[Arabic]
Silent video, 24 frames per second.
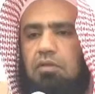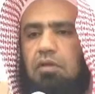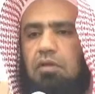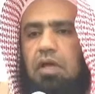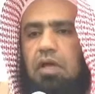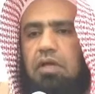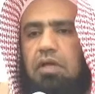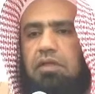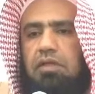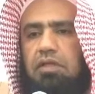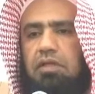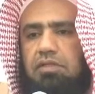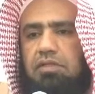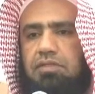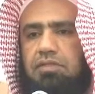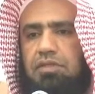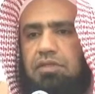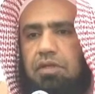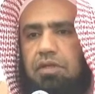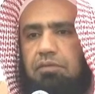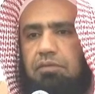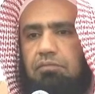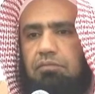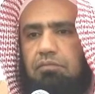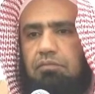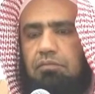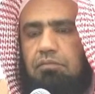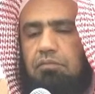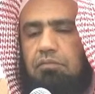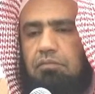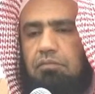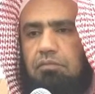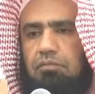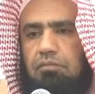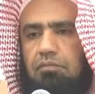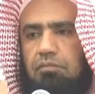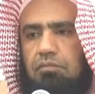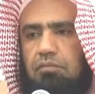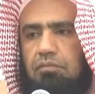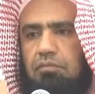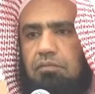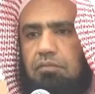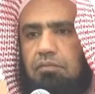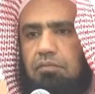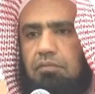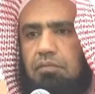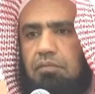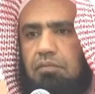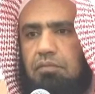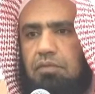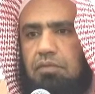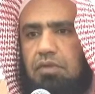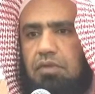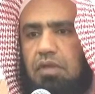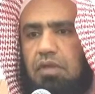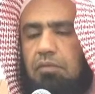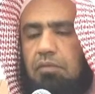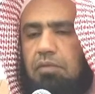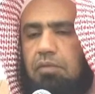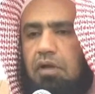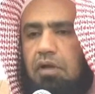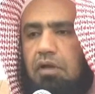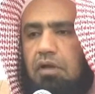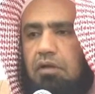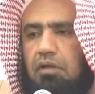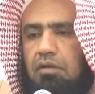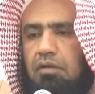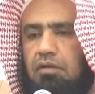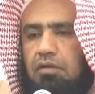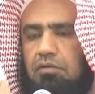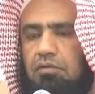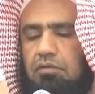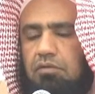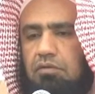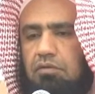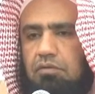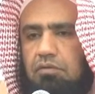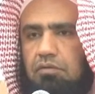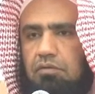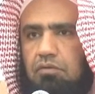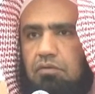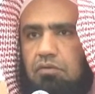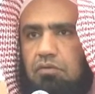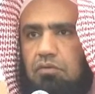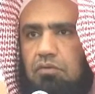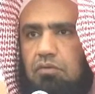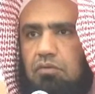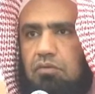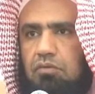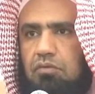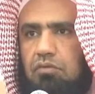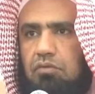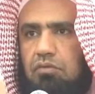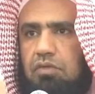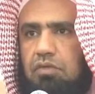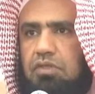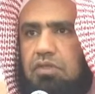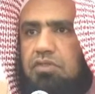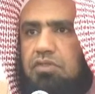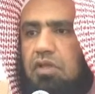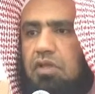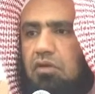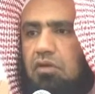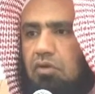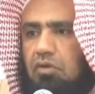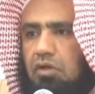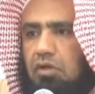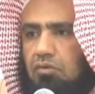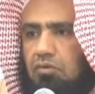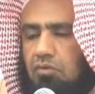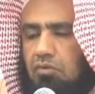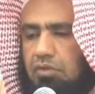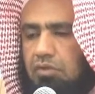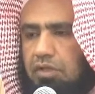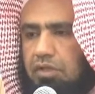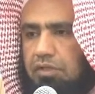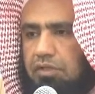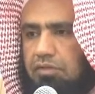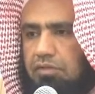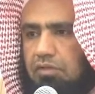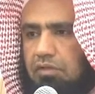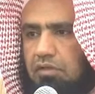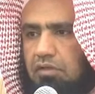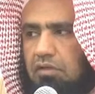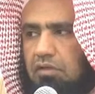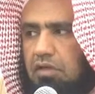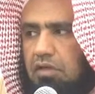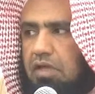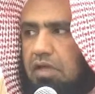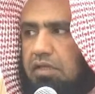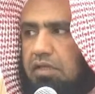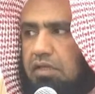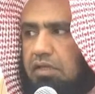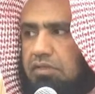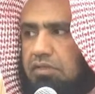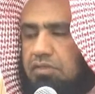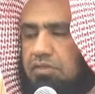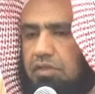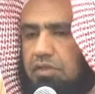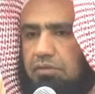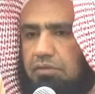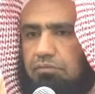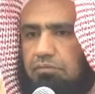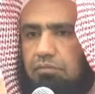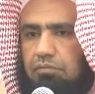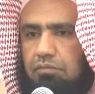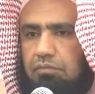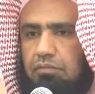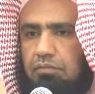لا يلزم كما يسأل عنه الكثير لا يلزم